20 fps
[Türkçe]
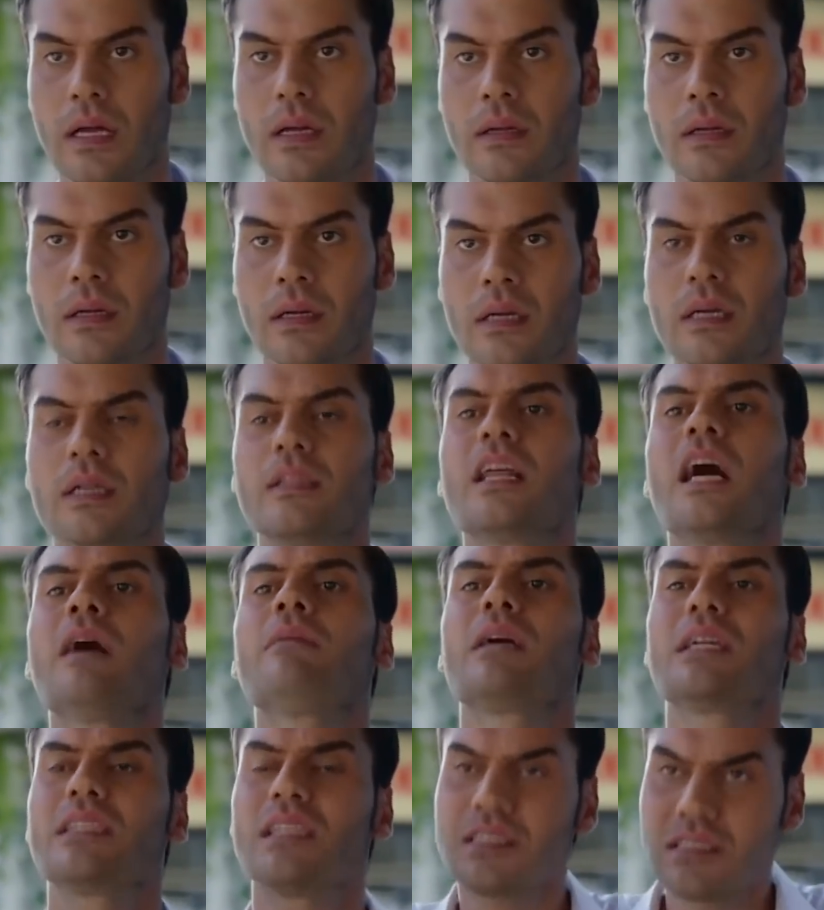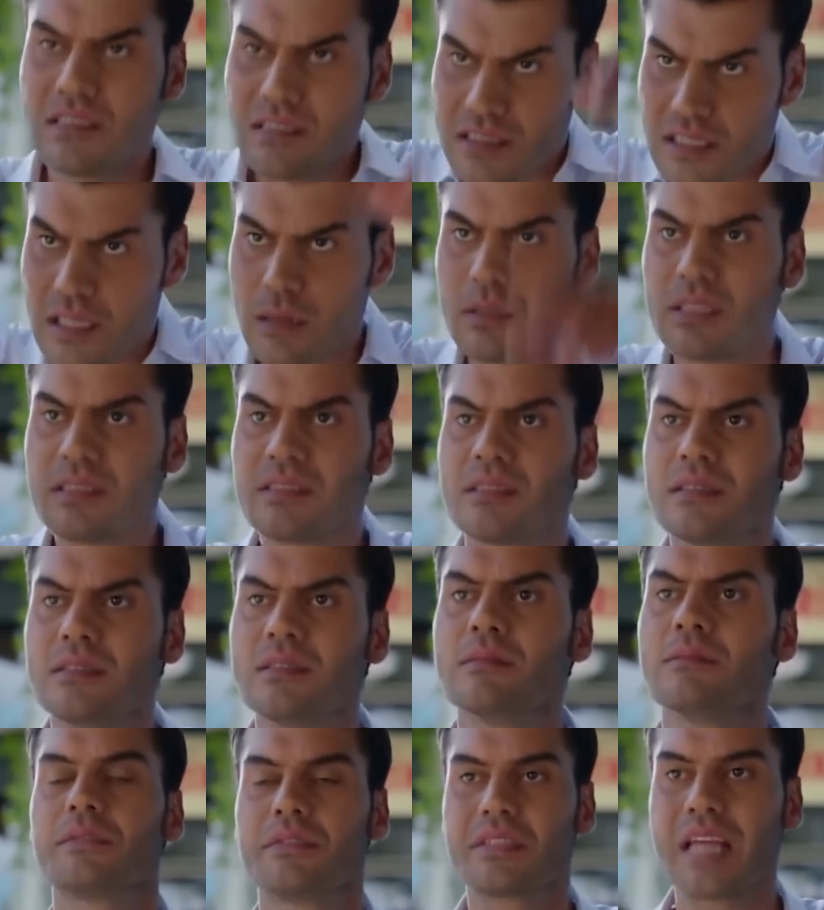Evet. Tamam kardeş siz
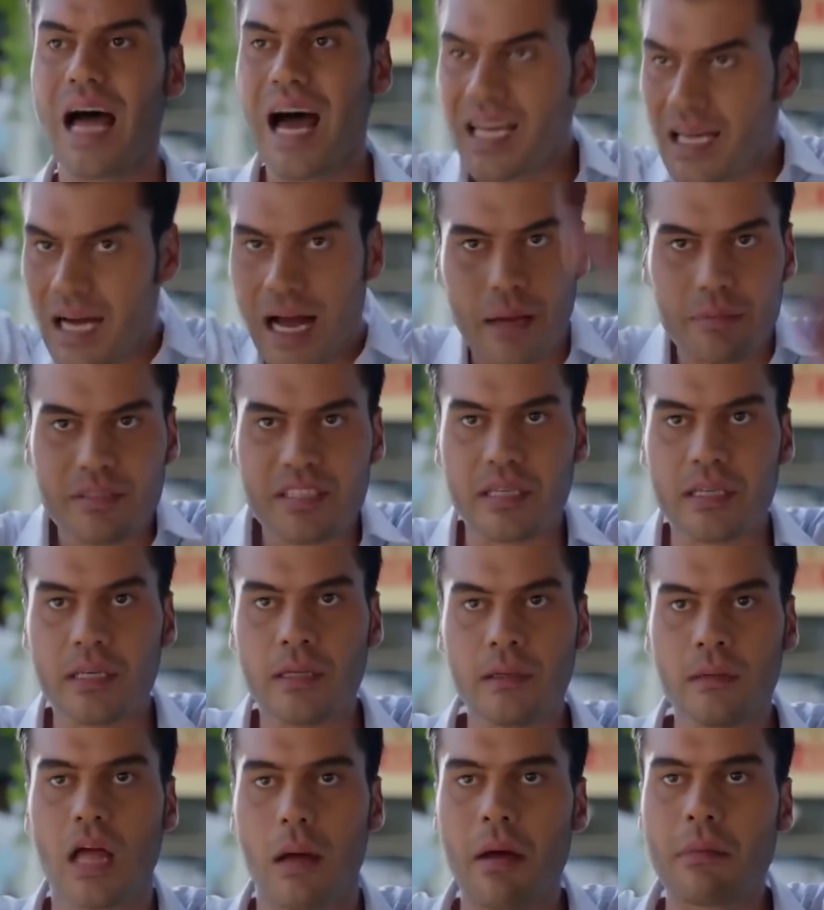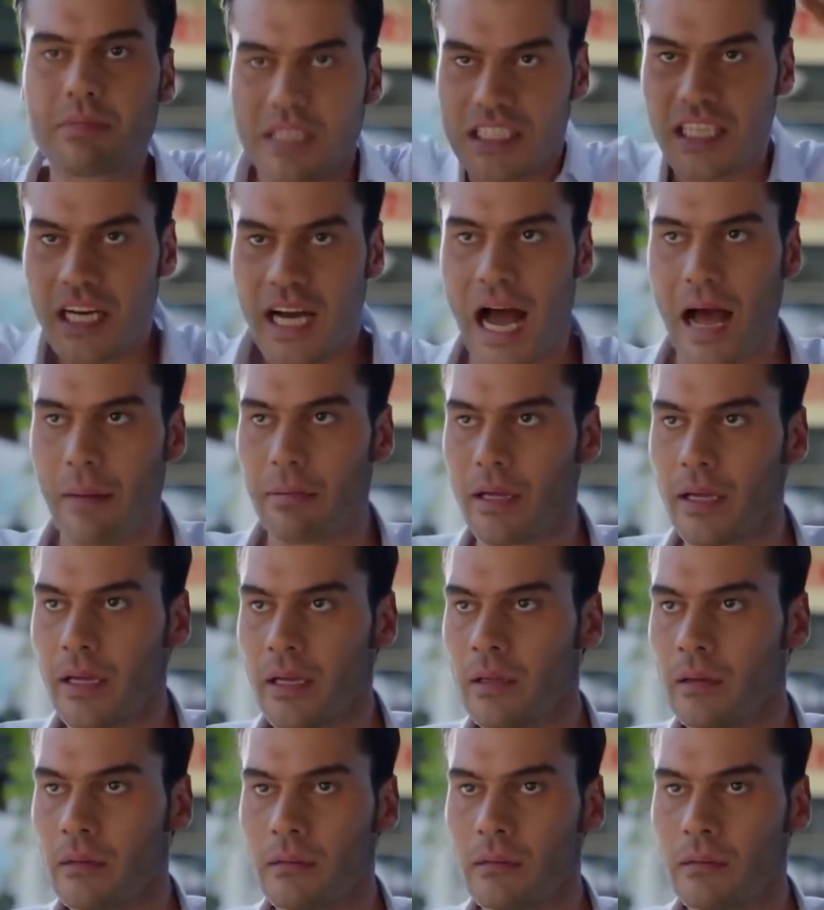gidebilirsiniz. Siz de alın abisi. Tamam gidin abi.